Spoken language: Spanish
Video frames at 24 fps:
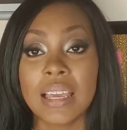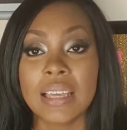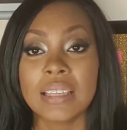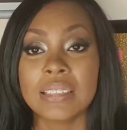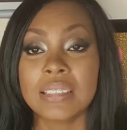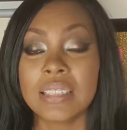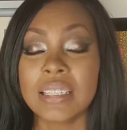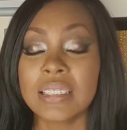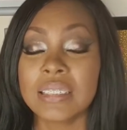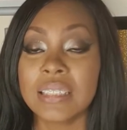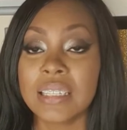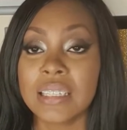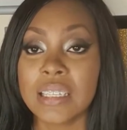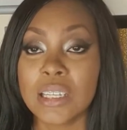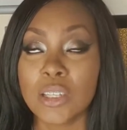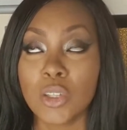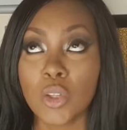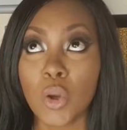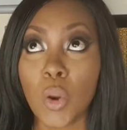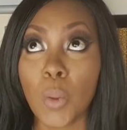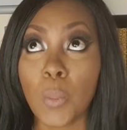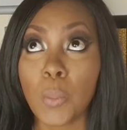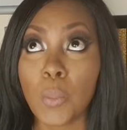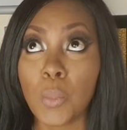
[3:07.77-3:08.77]
están
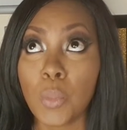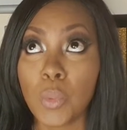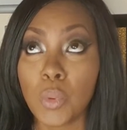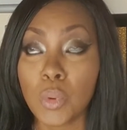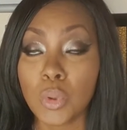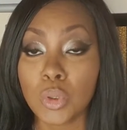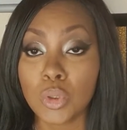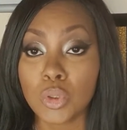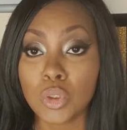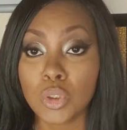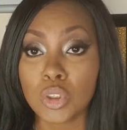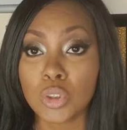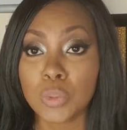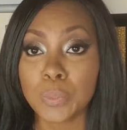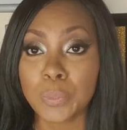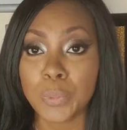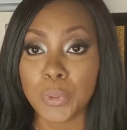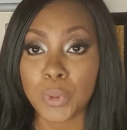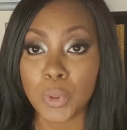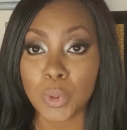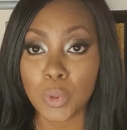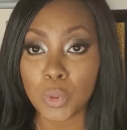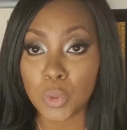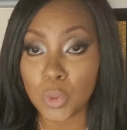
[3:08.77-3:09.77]
trayendo muchos
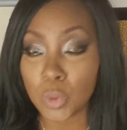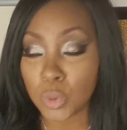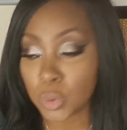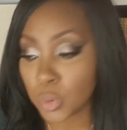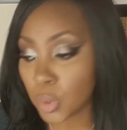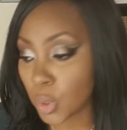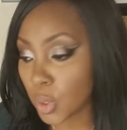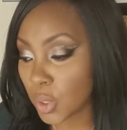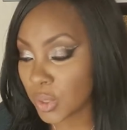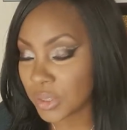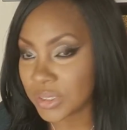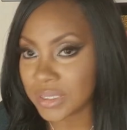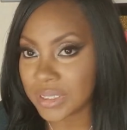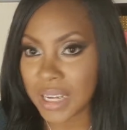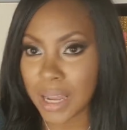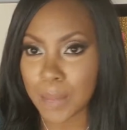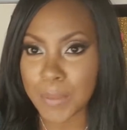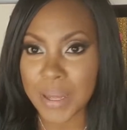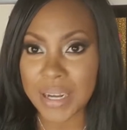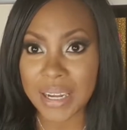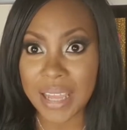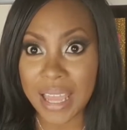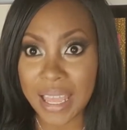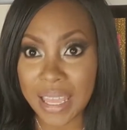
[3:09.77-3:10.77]
productos de
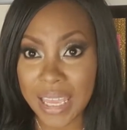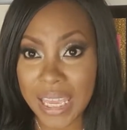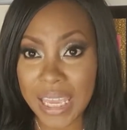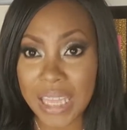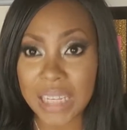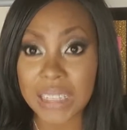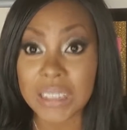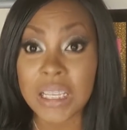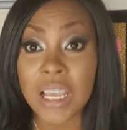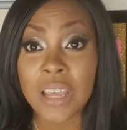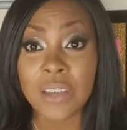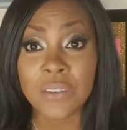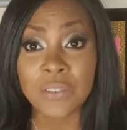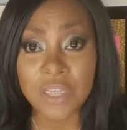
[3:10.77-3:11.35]
la marca ELF,